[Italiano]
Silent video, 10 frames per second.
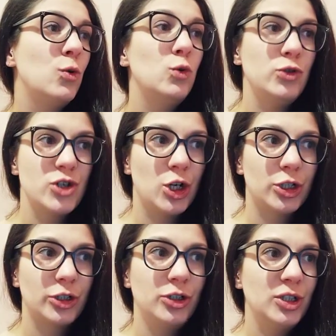Un
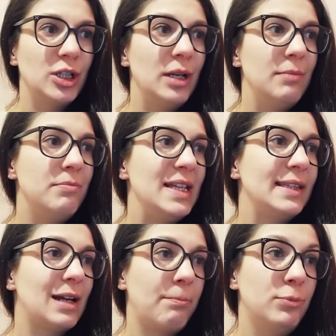giorno,
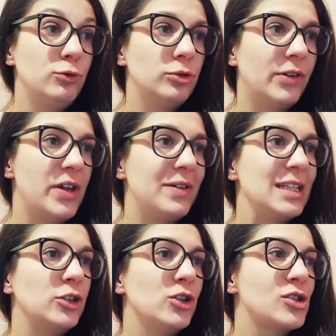mentre appunto aveva
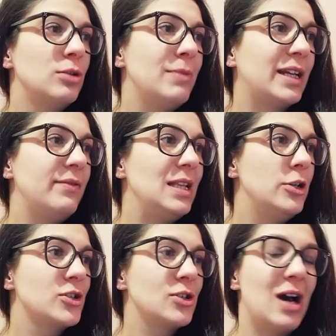indosso il
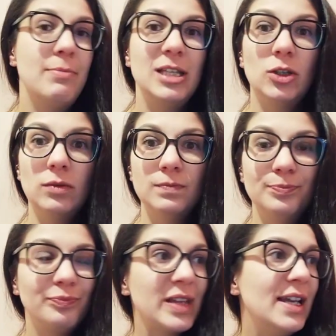meraviglioso abito,
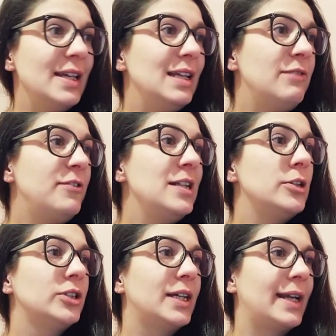il
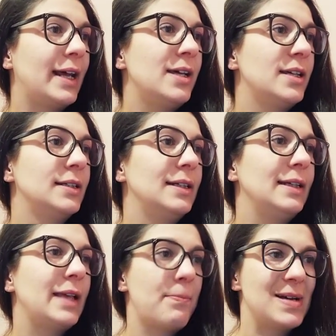figlio del re,
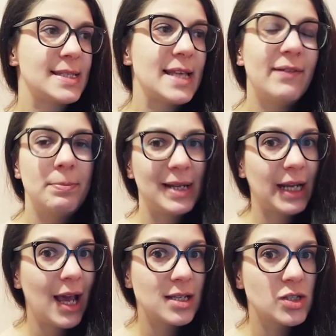che passava
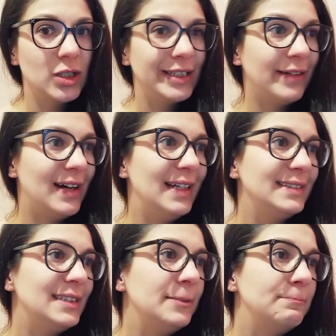per caso lì
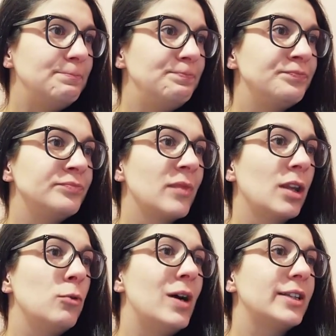davanti,
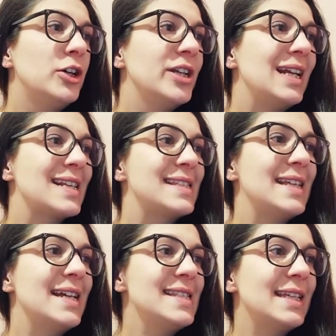guardò nella
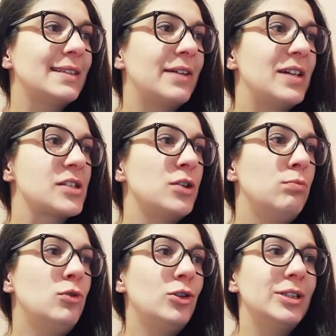stanza attraverso
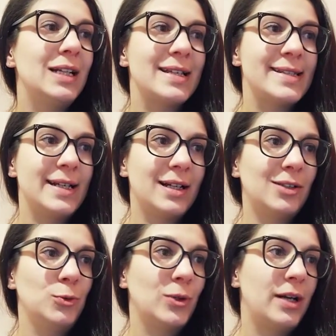il buco della
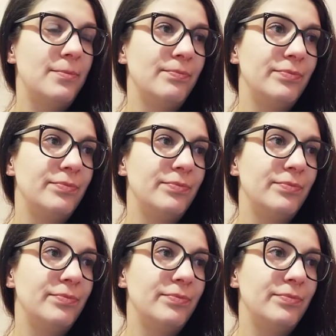serratura